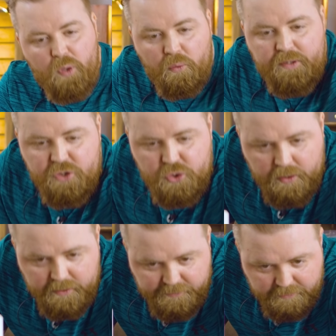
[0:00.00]
Und das
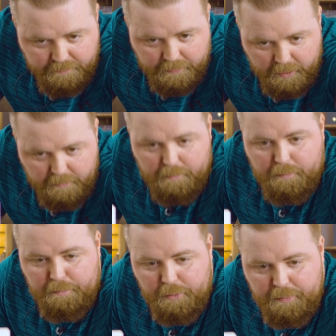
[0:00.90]
Schöne ist,
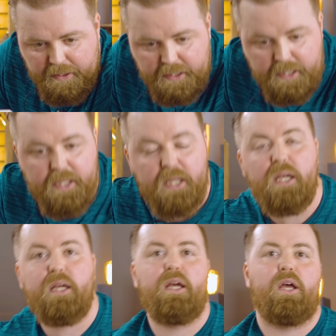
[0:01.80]
upp,
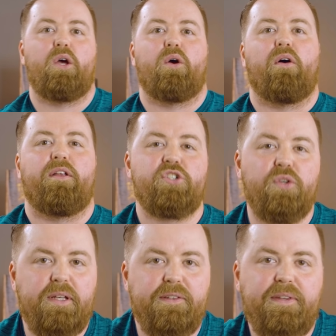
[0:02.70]
weil das
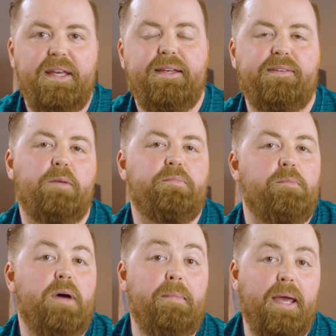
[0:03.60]
Schöne ist, es gibt
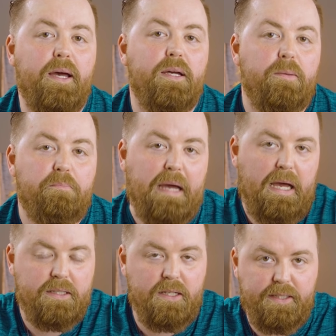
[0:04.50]
immer mehr
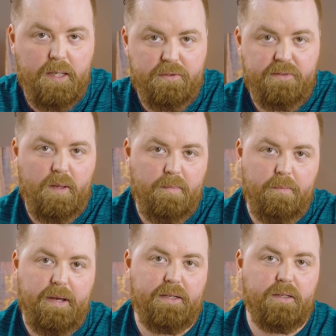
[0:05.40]
Partner, die damit
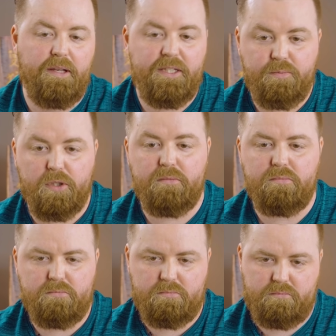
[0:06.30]
zusammenarbeiten. Ich würde,
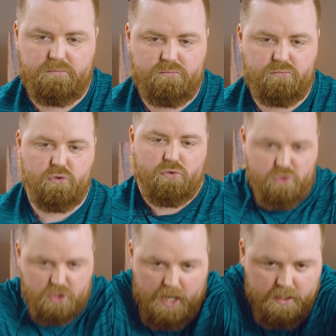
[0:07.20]

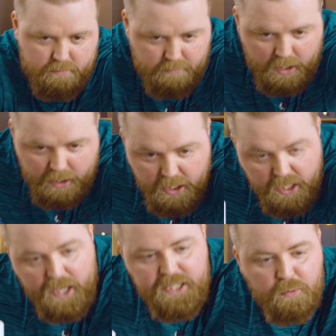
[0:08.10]
sage mal,
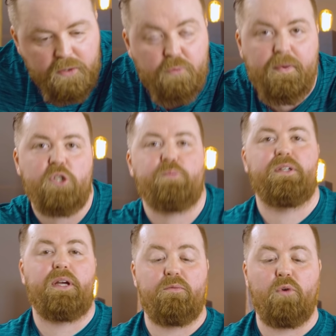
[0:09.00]
ich würde zum
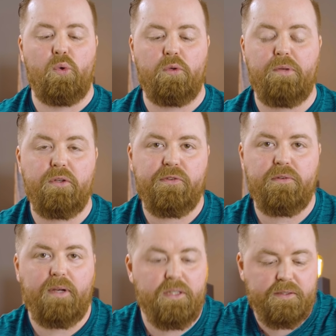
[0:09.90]
Beispiel Revolut
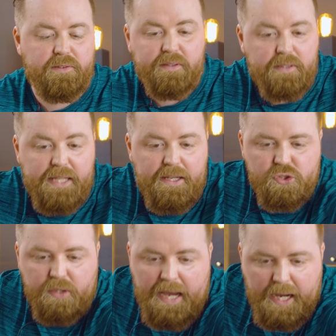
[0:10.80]
benutzen, weil ich das eh
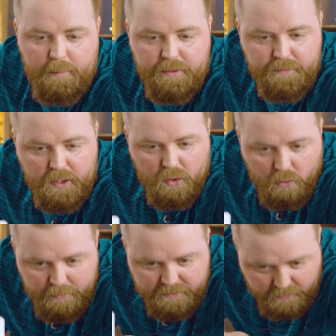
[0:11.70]
schon habe.
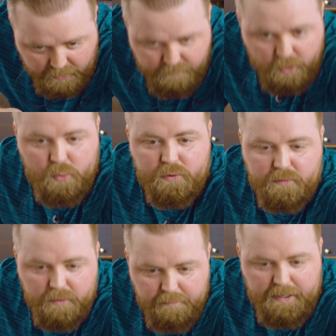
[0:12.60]
Und mit
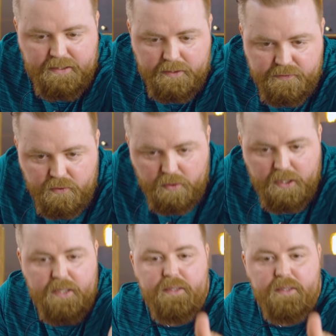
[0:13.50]
Revolut macht ihr das so,